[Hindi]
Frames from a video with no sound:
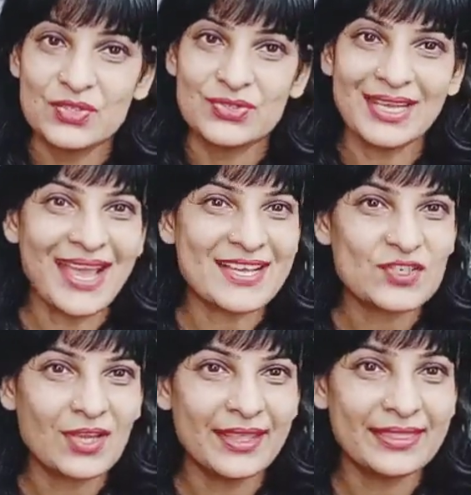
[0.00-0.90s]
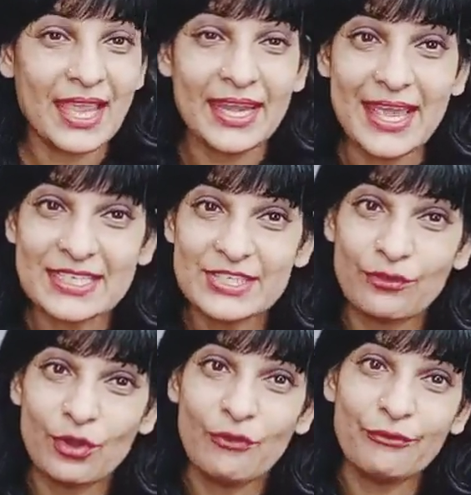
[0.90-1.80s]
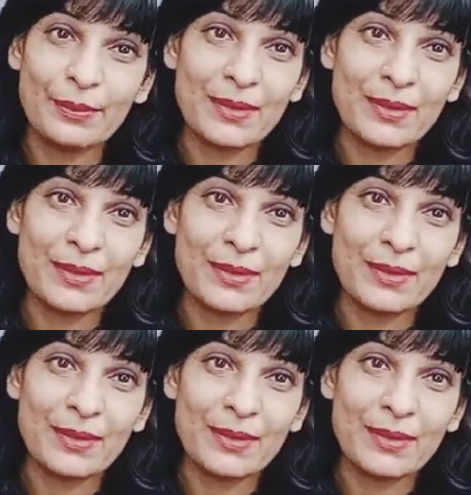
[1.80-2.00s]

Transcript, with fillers: चलिए आज के लिए इतना ही नेक्स्ट वीडियो में फिर